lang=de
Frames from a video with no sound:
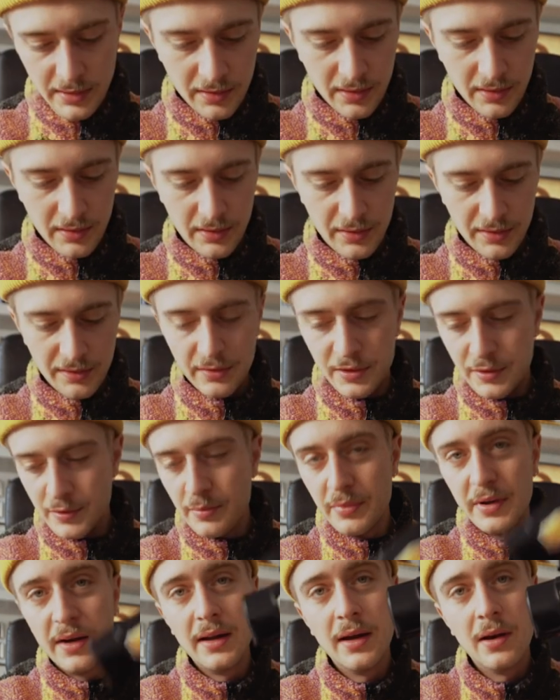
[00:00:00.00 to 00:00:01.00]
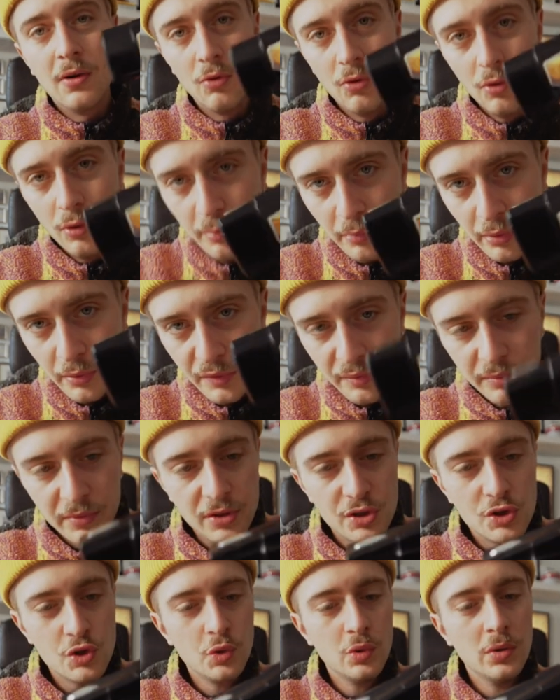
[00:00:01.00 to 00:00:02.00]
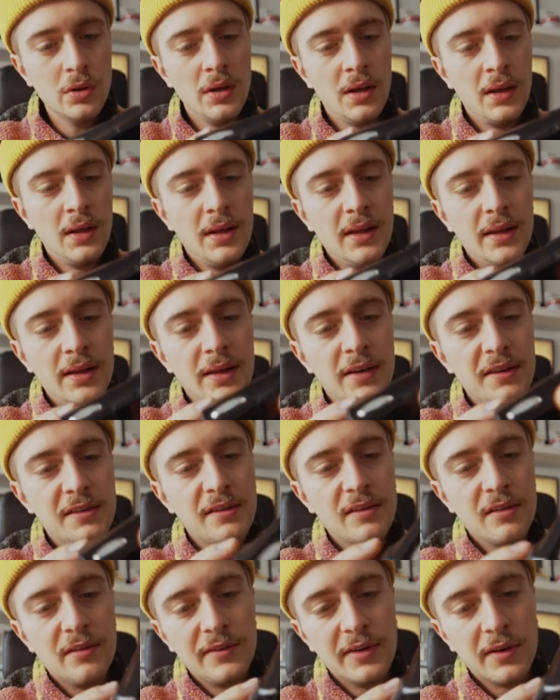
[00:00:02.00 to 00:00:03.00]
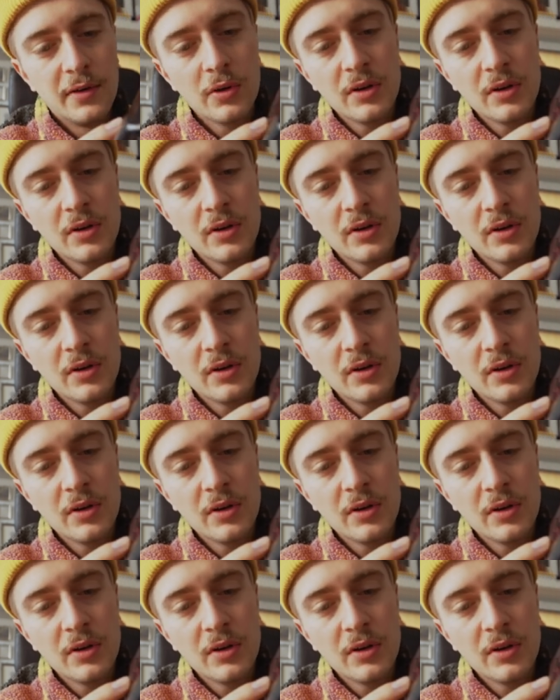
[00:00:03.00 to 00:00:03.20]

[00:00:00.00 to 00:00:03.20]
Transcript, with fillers: Genau, zum Beispiel bei einer Olympus Miju ist es auf der